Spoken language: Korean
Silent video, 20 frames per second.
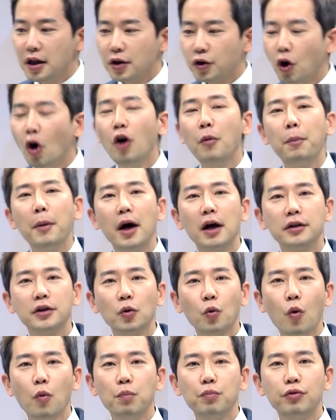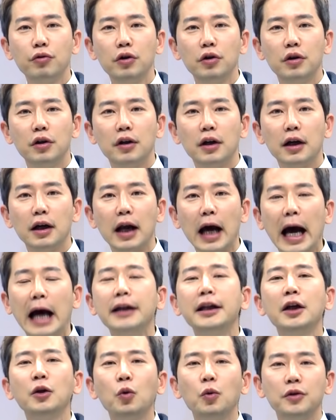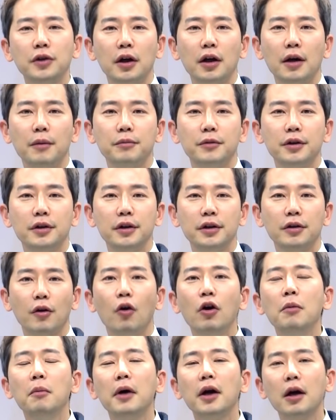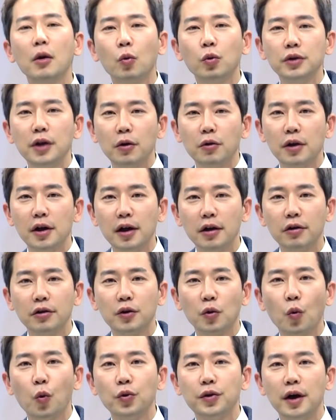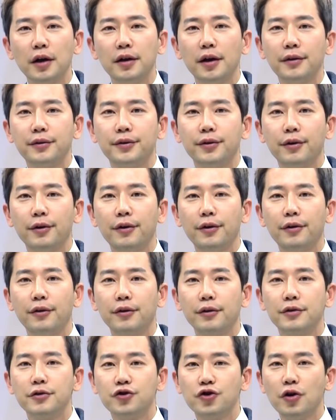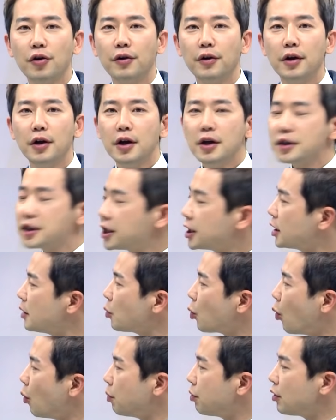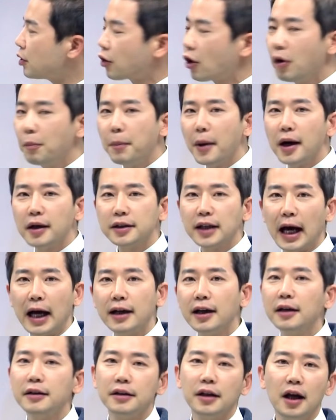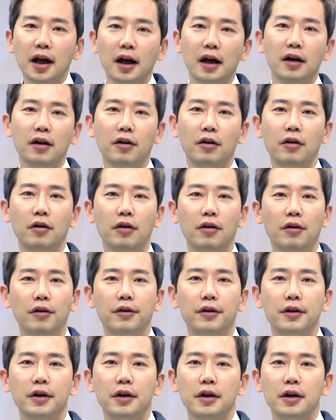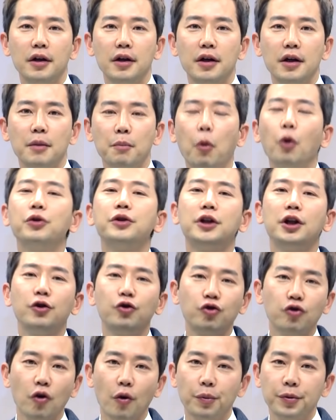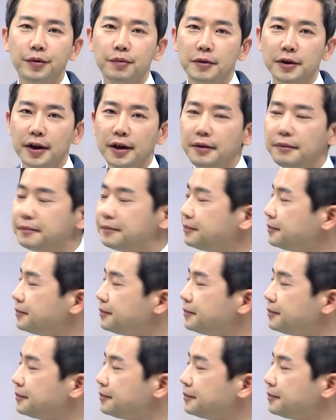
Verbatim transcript: 겨울방학 때 공부를 안 해놓은 사람들은 얼마나 고등학교 1학년 때 고생을 했어. 그죠? 지금 공부를 겨울방학 때 안 한다. 어. 버틸 수가 없습니다.